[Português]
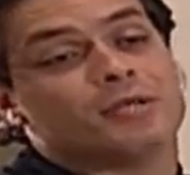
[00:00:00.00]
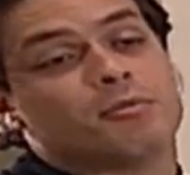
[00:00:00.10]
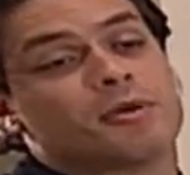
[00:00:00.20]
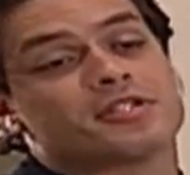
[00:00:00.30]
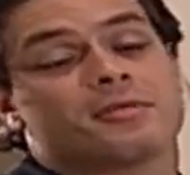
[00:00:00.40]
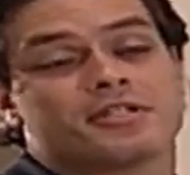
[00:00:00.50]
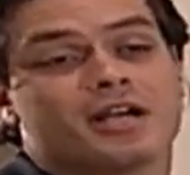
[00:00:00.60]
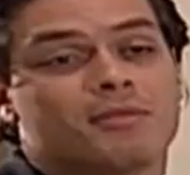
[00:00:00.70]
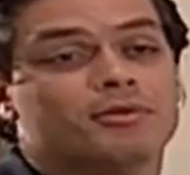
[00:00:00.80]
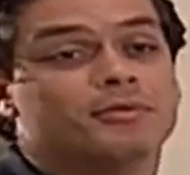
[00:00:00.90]
o tempo passa
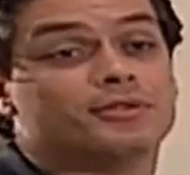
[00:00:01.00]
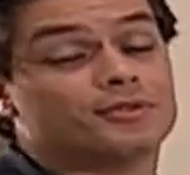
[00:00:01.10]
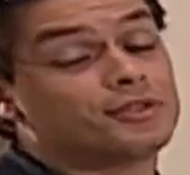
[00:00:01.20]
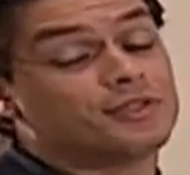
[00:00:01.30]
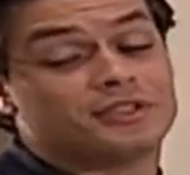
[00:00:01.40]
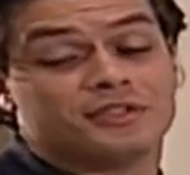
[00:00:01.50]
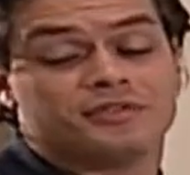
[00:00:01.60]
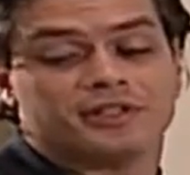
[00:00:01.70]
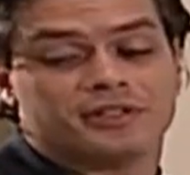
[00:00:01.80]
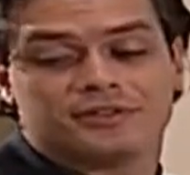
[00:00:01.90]
mais rápido, mas hoje vai
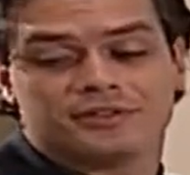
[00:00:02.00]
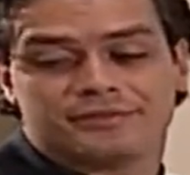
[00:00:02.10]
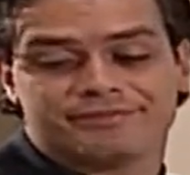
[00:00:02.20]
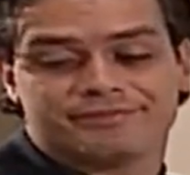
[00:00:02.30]
ser diferente.